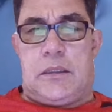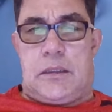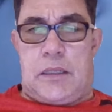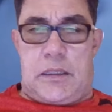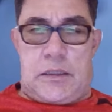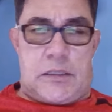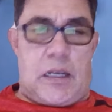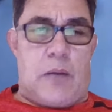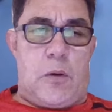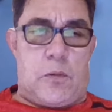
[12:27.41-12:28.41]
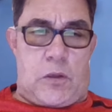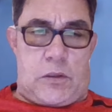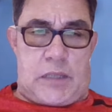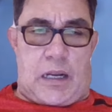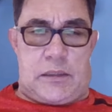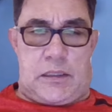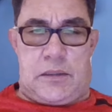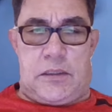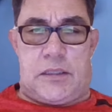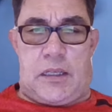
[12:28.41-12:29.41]
Nhưng sau một con trăng thì
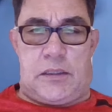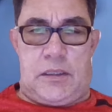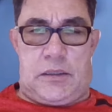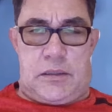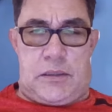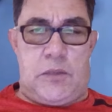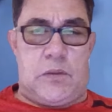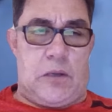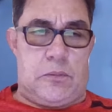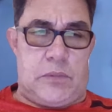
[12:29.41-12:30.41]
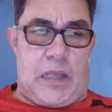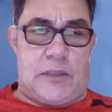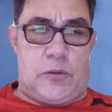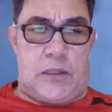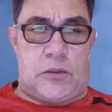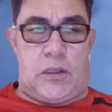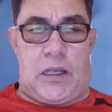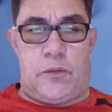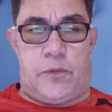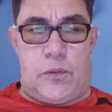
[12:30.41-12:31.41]
ngươi sẽ chết nếu không giải thoát cho
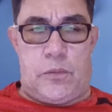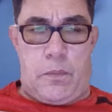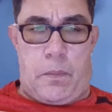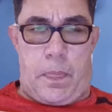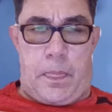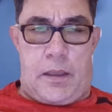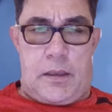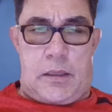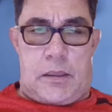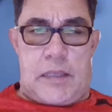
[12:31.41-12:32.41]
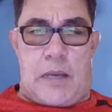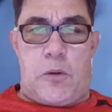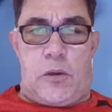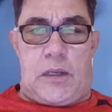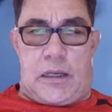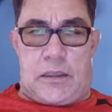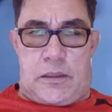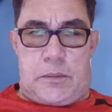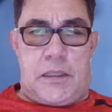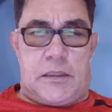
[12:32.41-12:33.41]
lão phụ. Giảng bối là
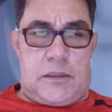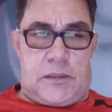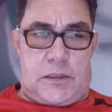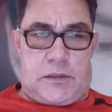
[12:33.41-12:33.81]
người biết giữ chữ